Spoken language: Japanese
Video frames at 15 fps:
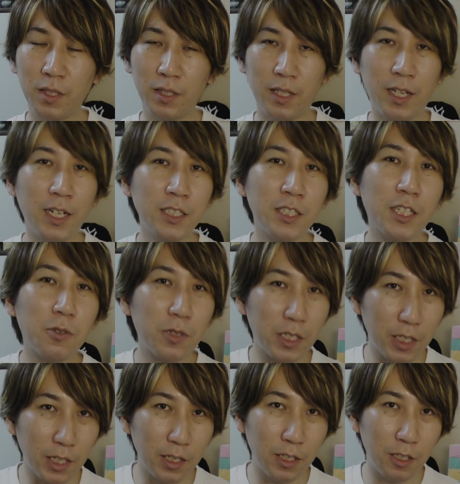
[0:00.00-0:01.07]
照らした
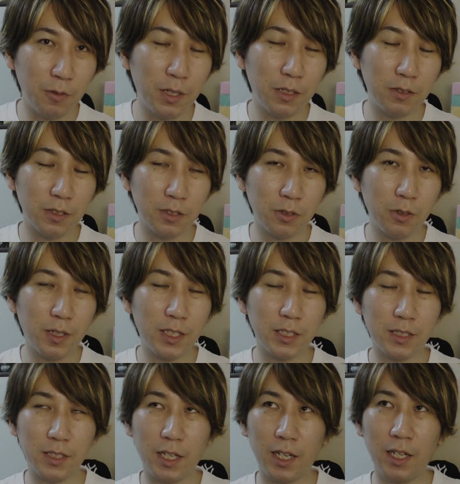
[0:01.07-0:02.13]
時にいわゆるそれはで
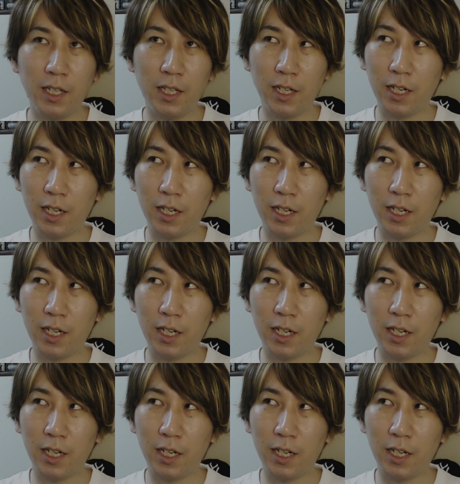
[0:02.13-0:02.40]
すね